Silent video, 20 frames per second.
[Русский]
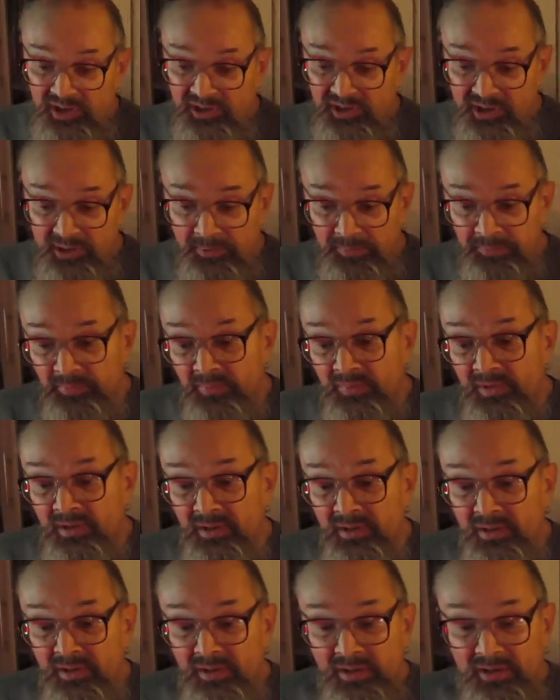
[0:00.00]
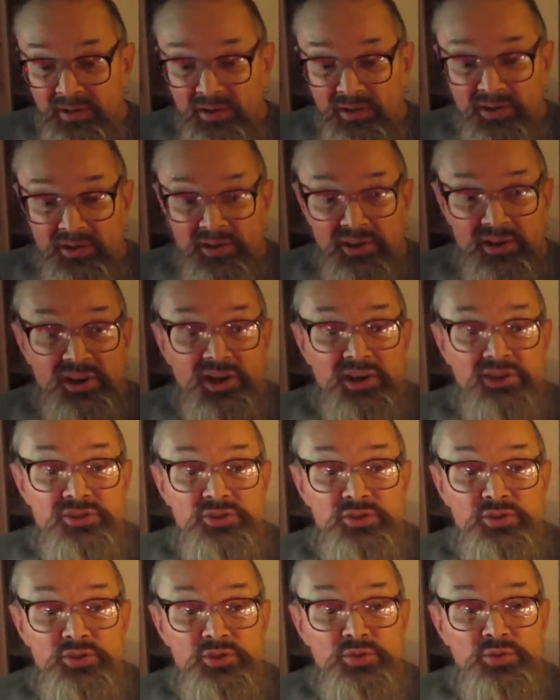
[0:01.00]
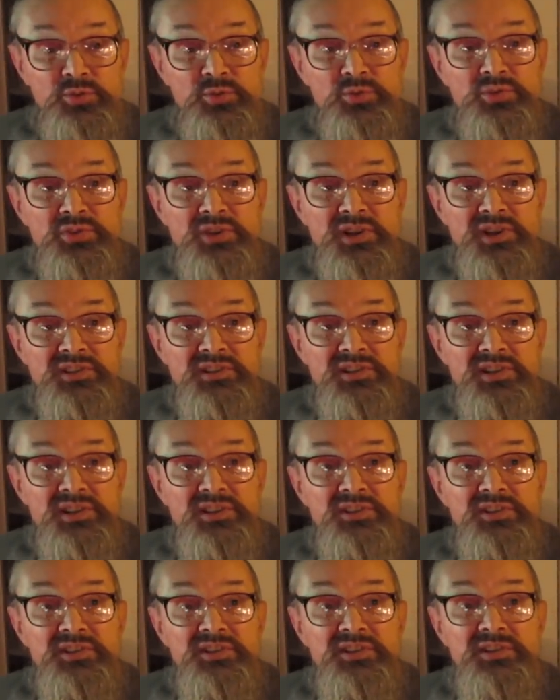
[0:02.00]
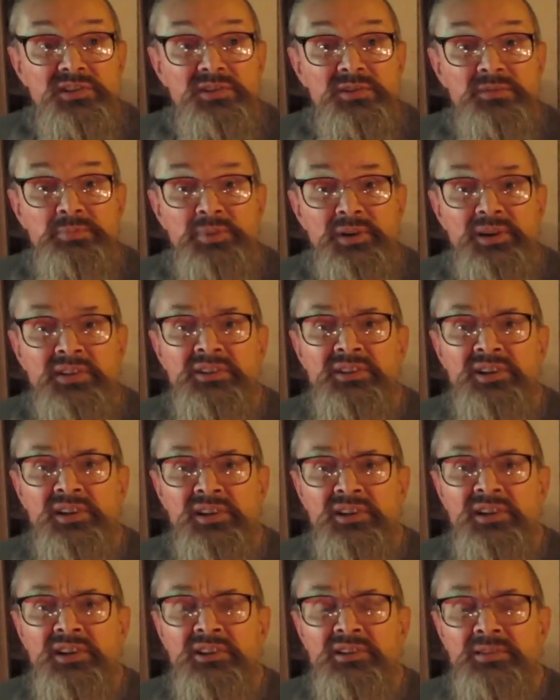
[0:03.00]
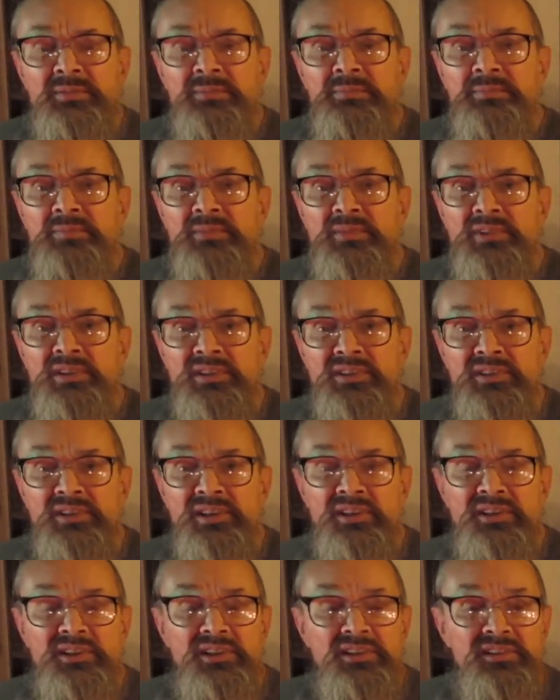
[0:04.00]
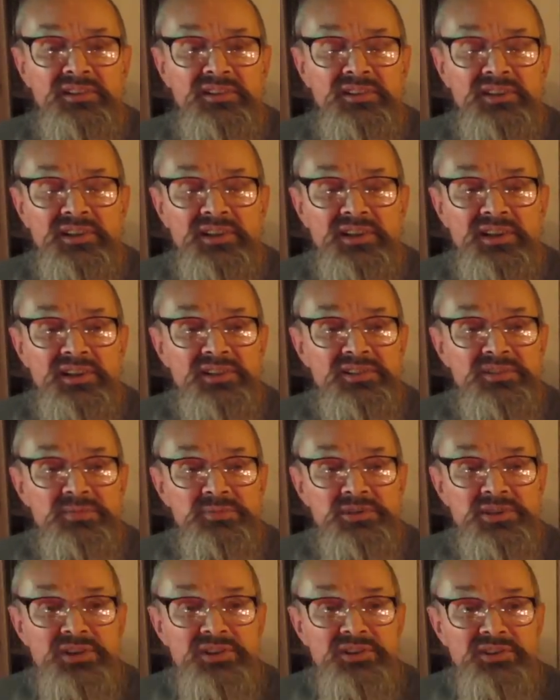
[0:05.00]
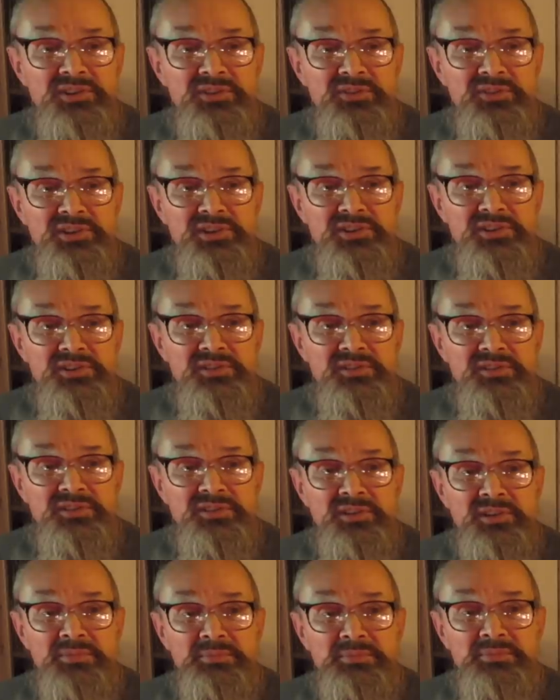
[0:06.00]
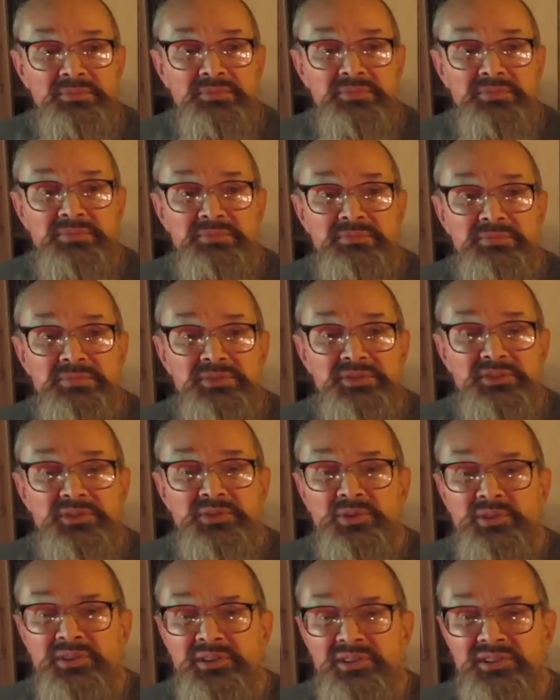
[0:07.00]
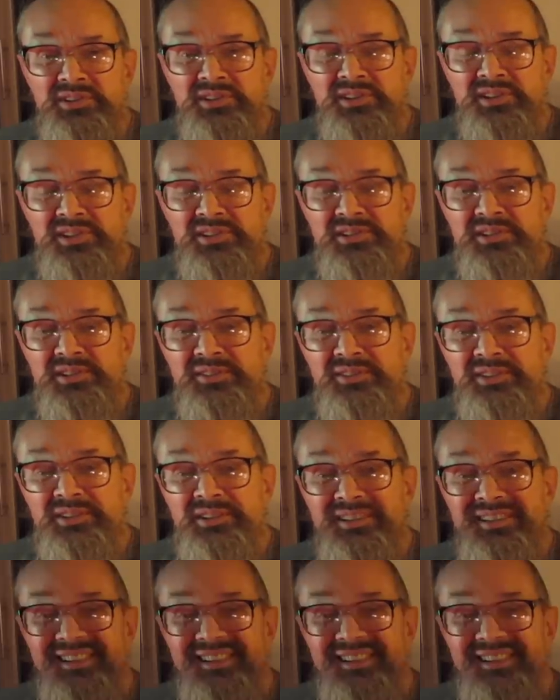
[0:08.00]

а я хочу сказать про интернет – интернет такая замечательная вещь, там столько интересного.